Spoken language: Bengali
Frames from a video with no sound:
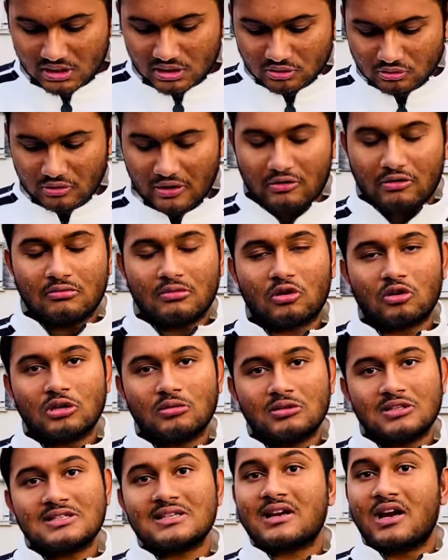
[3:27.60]
তো এখন আমরা কথা
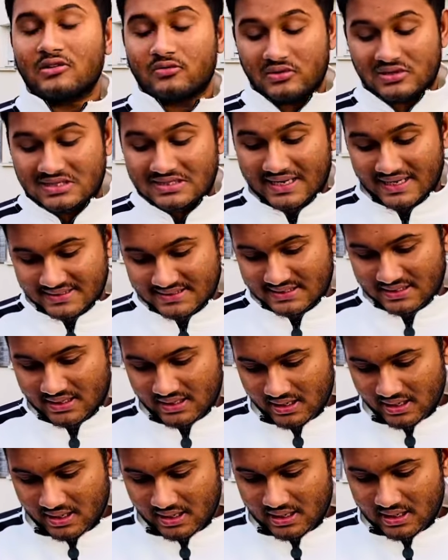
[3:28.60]
বলতেছি কান্ট্রির সাইজ নিয়ে
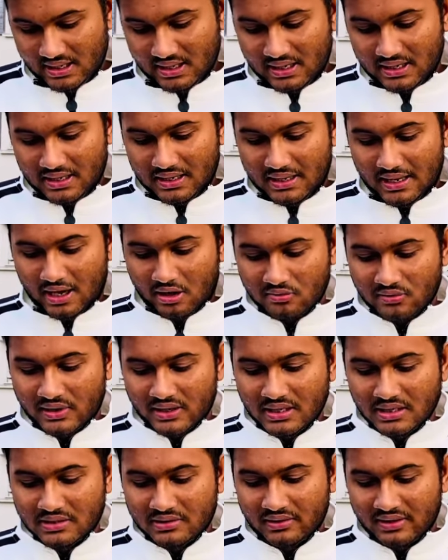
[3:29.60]
এখন
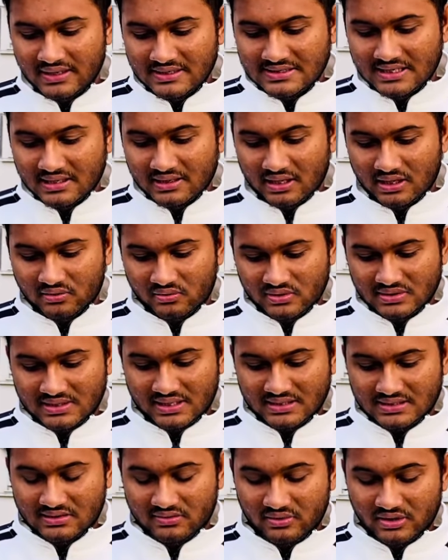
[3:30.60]
দেখেন গ্রিসের কান্ট্রির
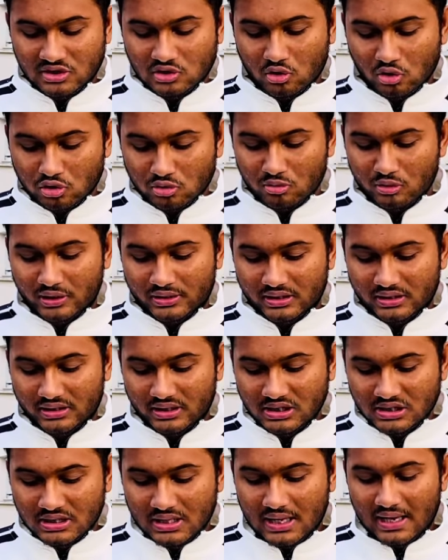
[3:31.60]
সাইজ গ্রিস কত বড় একটা
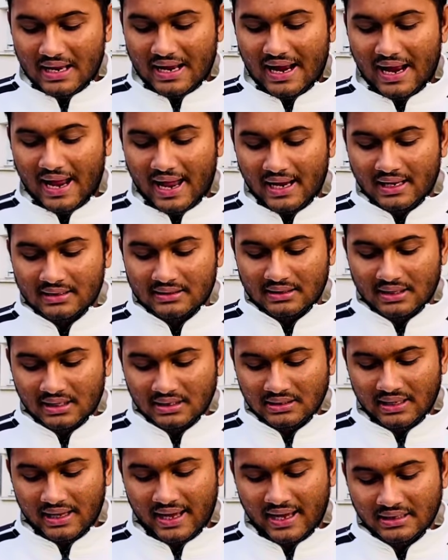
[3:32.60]
দেশ এক লাখ
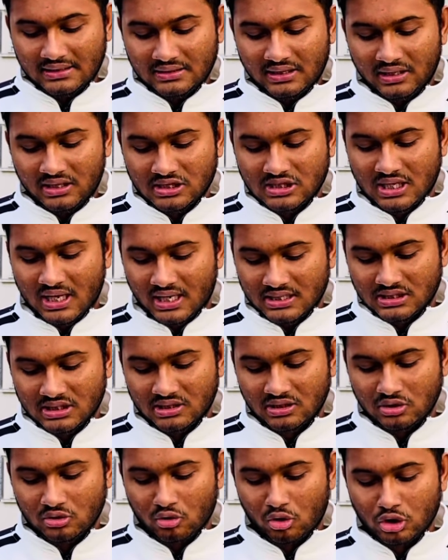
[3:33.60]
একত্রিশ হাজার
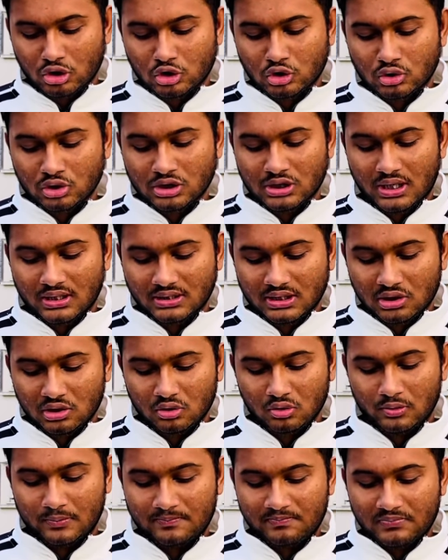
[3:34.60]
নয়শো সাতান্ন
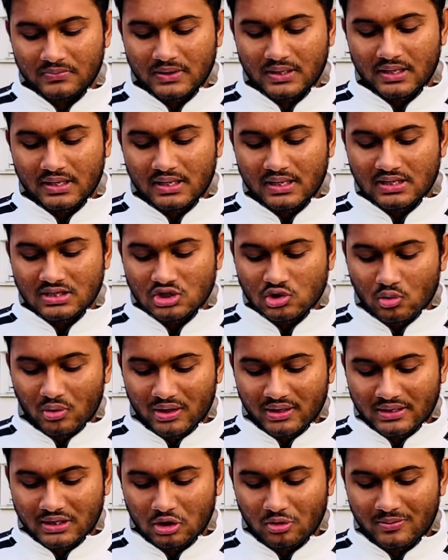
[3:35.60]

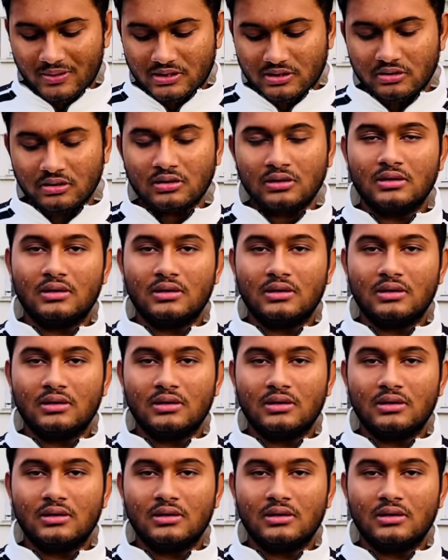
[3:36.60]
স্কোয়ার কিলোমিটার